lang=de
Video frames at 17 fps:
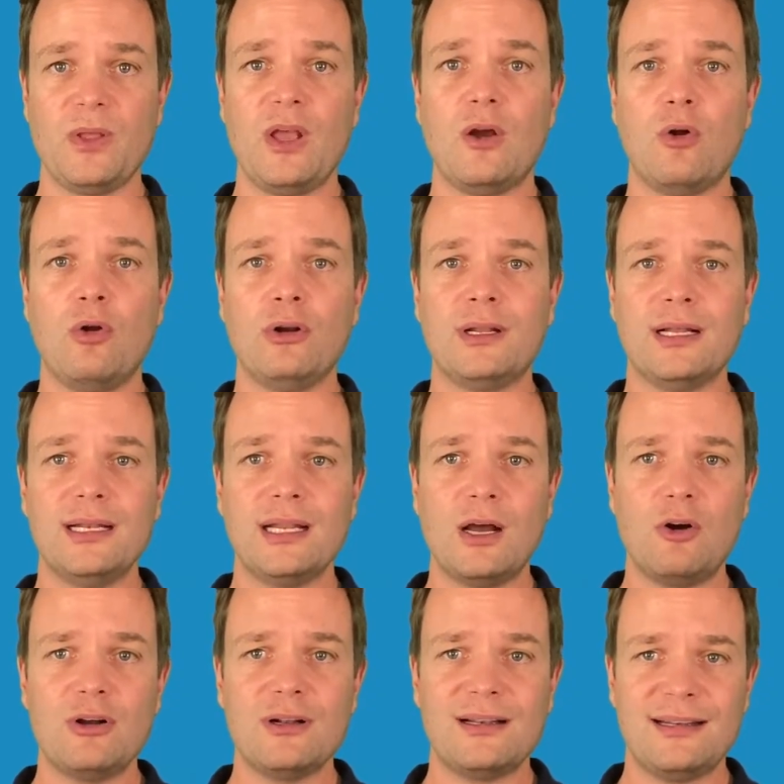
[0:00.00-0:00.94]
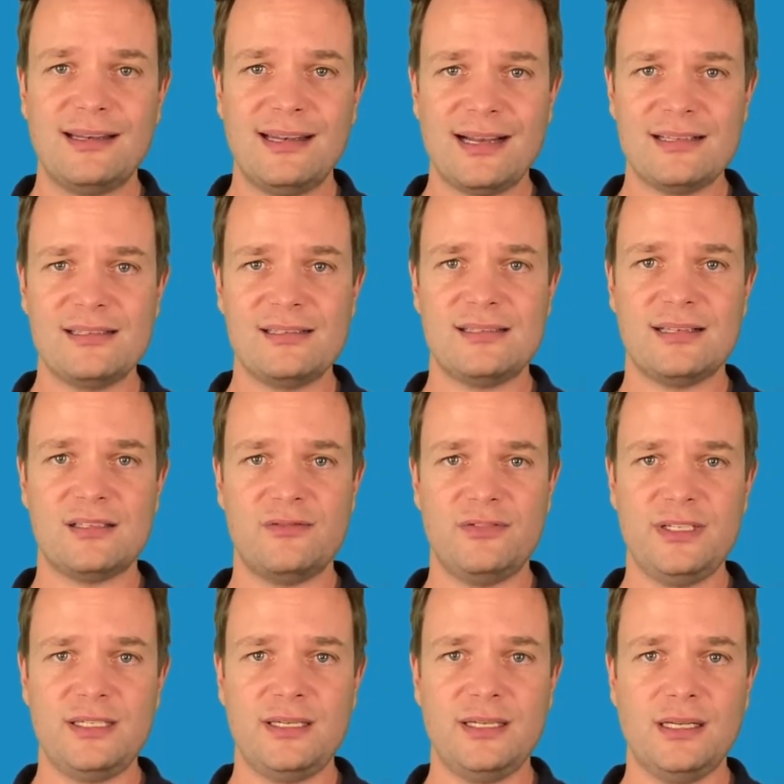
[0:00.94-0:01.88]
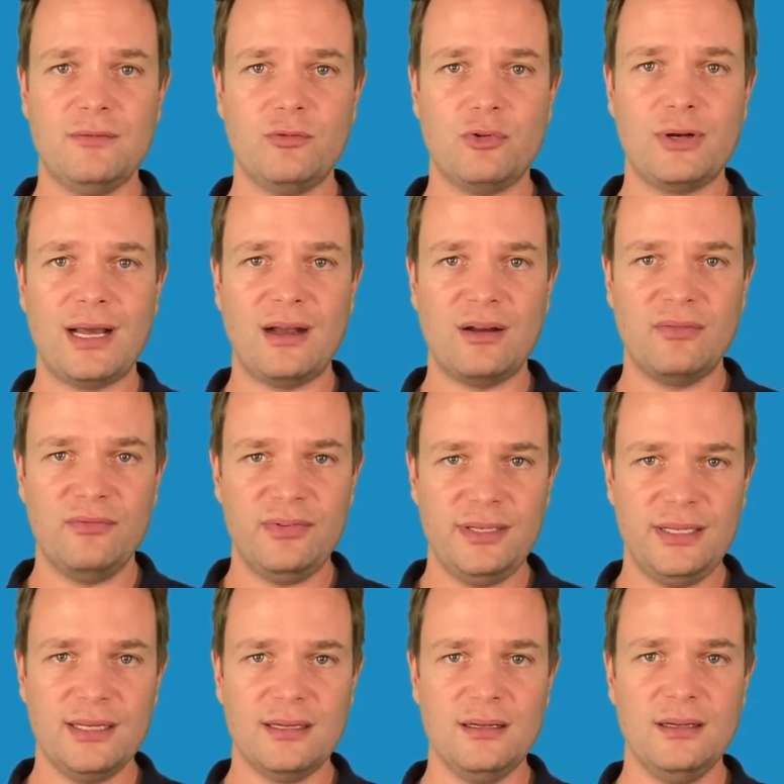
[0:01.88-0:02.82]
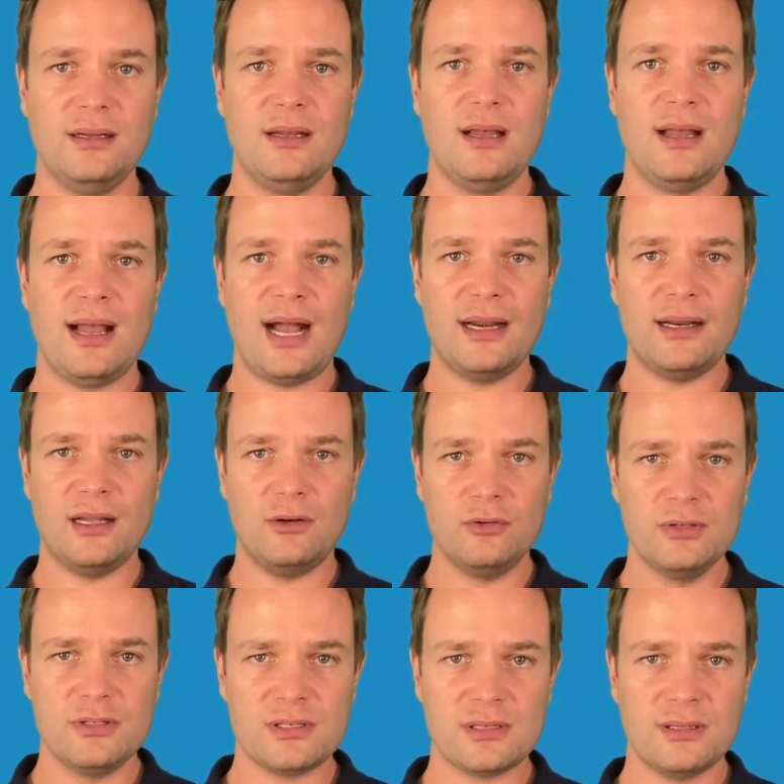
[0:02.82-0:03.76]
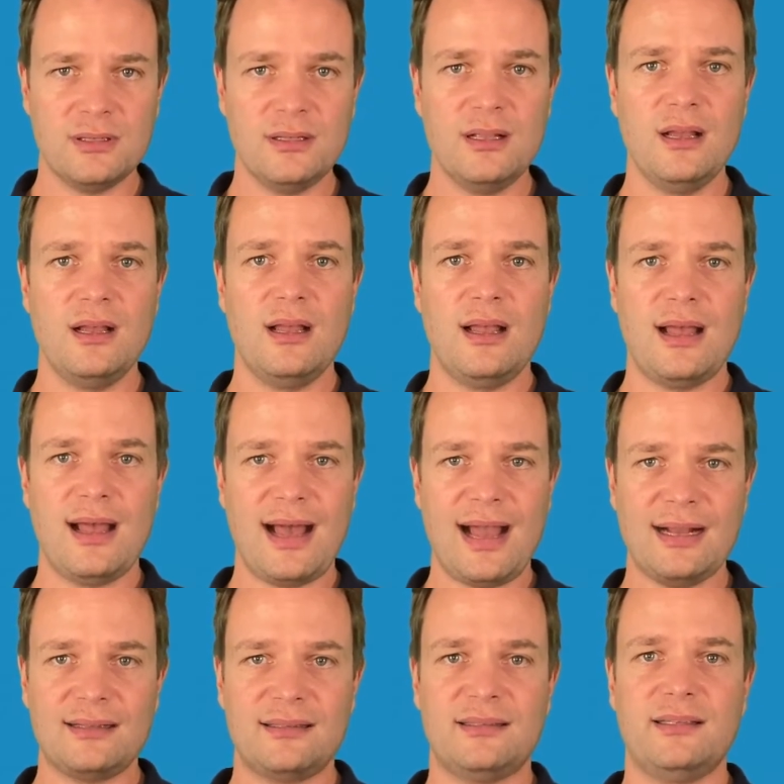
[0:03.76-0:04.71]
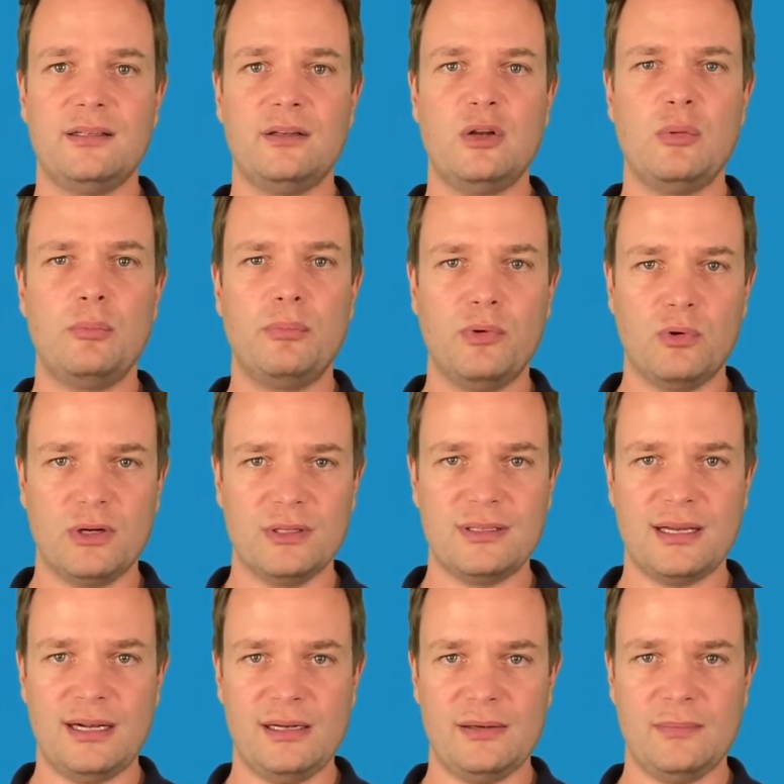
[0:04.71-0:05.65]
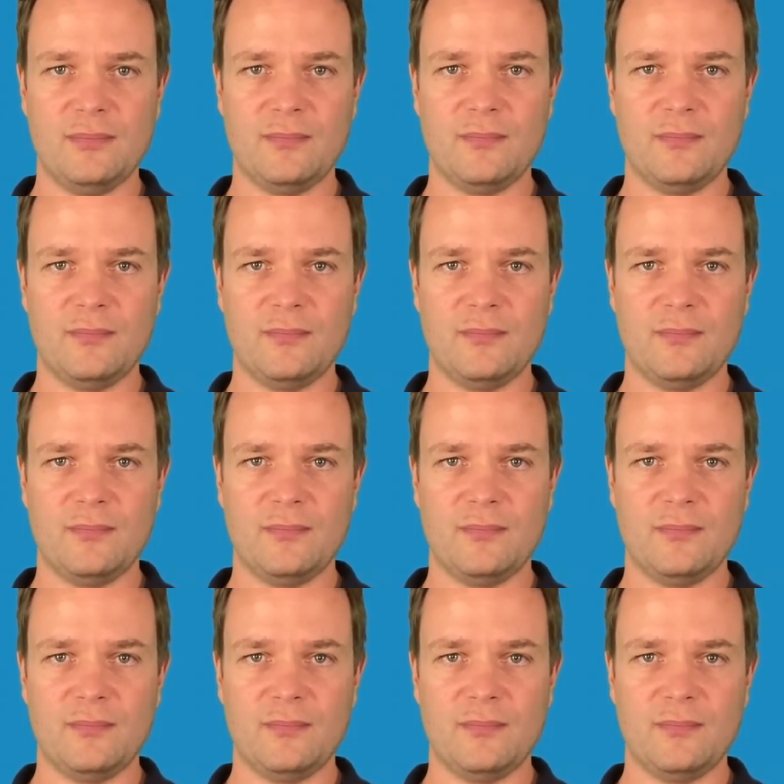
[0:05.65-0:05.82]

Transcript: Und genau das ist das Wichtige, wonach wir Analysten Aktien beurteilen.